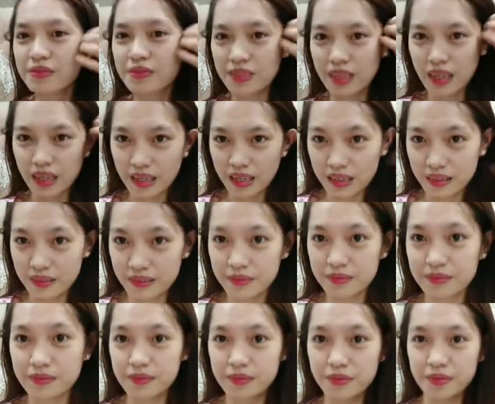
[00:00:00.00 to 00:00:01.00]
Yan.
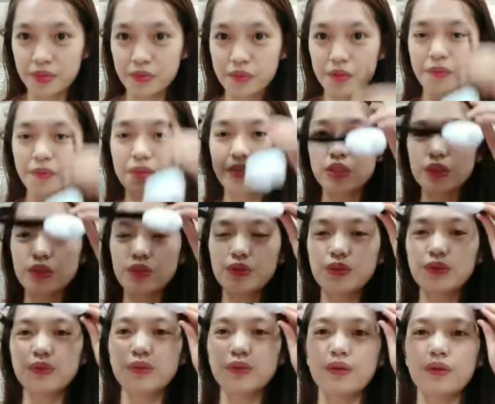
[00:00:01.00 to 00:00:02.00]
Lumabas yung
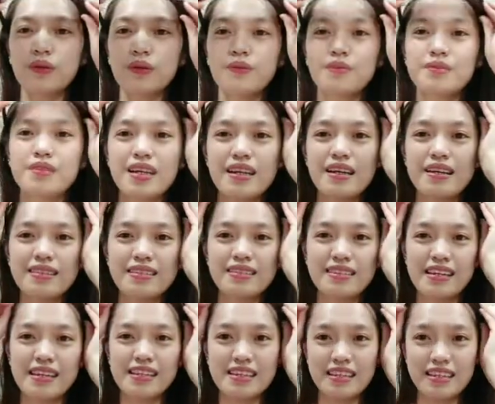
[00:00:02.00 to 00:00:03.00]
noo ko. Yan, sa
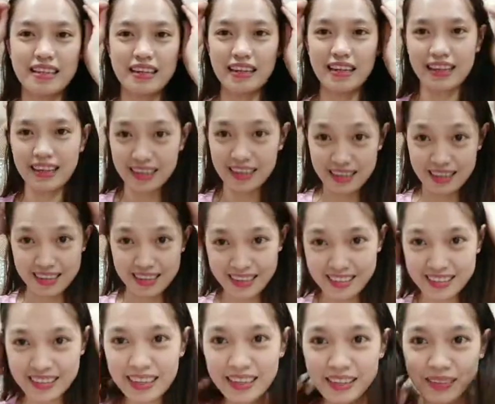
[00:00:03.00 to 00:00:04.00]
ganyan na.
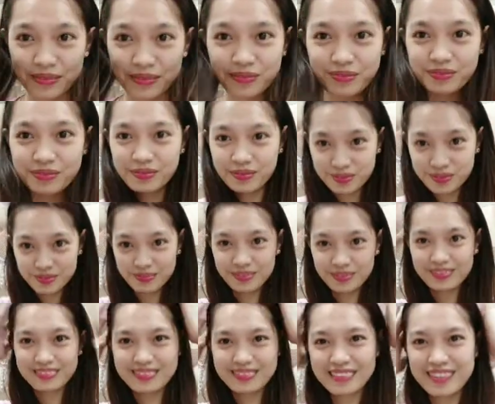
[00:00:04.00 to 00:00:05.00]
Yan.
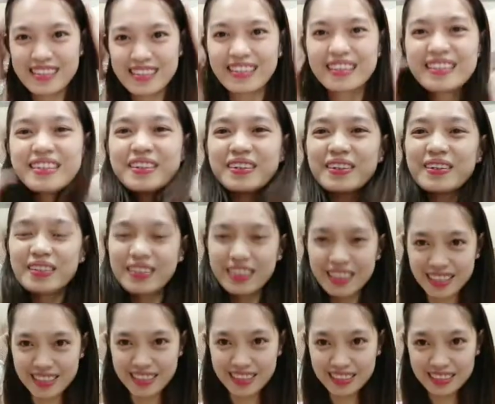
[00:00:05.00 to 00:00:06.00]
Oh, ang
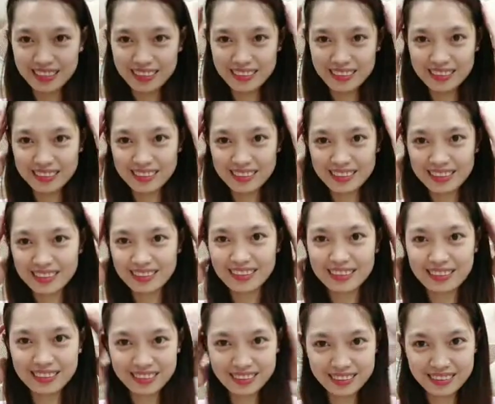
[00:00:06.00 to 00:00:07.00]
cute.
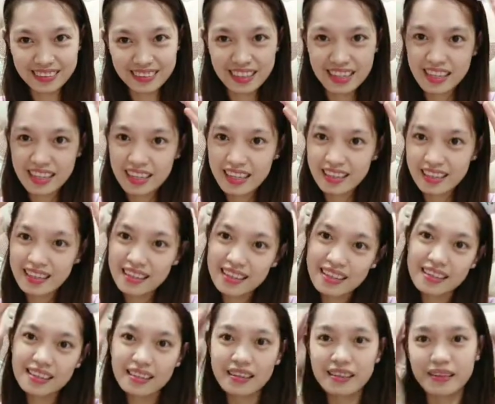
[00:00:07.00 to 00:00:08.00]

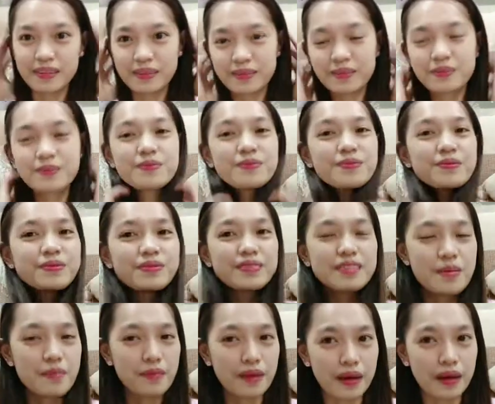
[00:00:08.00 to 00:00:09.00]
Hmm. ba?
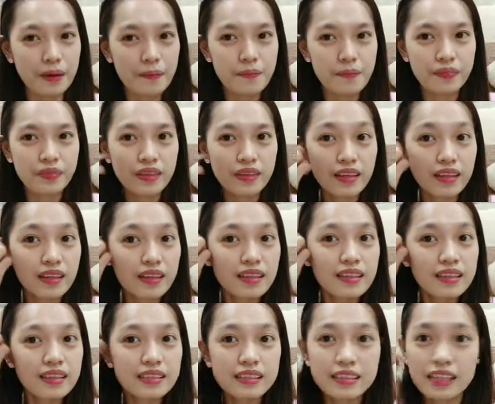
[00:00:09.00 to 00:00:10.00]
Diba?
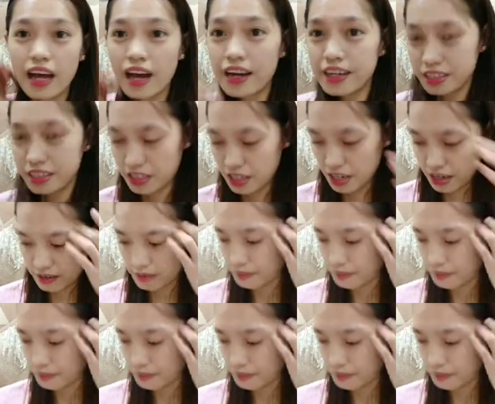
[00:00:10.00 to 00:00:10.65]
Si RJ.